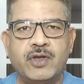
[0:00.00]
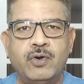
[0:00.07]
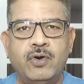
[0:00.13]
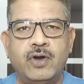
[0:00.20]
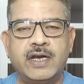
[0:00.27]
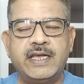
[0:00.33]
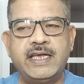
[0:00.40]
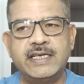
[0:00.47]

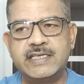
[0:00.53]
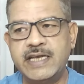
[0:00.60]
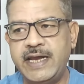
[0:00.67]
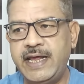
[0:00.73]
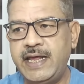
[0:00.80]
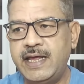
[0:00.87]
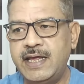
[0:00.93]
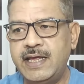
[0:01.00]
और किसने
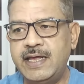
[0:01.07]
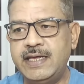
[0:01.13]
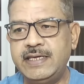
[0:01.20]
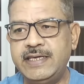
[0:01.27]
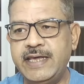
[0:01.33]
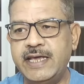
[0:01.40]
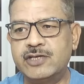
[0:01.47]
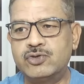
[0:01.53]

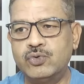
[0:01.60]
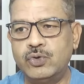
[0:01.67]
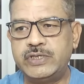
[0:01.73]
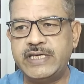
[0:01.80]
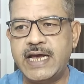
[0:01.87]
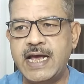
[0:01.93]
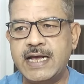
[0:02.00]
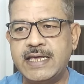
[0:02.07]
ये
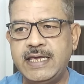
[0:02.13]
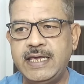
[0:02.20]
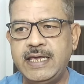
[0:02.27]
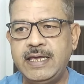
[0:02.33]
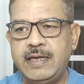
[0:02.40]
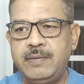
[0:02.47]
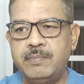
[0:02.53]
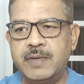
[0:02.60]
सोचा
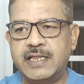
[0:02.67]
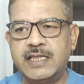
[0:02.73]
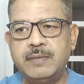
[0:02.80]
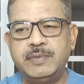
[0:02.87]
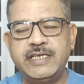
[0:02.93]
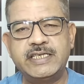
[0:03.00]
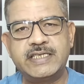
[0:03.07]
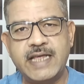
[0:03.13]
कि
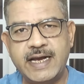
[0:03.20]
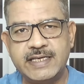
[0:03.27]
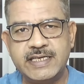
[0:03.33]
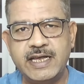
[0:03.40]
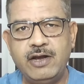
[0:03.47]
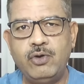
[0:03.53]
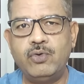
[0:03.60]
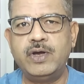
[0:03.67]
मतलब जिस तरह
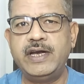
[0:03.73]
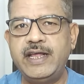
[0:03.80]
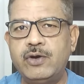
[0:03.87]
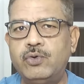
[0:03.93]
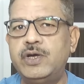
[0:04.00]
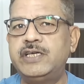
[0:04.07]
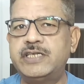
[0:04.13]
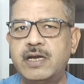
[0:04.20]
से इन लोगों ने
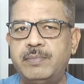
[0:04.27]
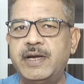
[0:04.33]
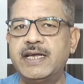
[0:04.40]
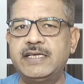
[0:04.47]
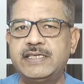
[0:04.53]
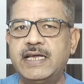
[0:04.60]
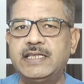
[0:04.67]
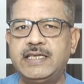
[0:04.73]
रोहित शर्मा
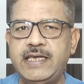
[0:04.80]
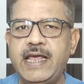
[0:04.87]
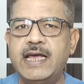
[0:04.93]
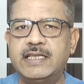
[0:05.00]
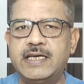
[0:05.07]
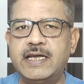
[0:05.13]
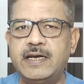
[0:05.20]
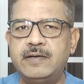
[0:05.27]
के साथ किया
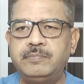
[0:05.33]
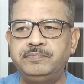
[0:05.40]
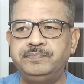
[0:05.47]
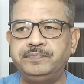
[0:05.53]
था ना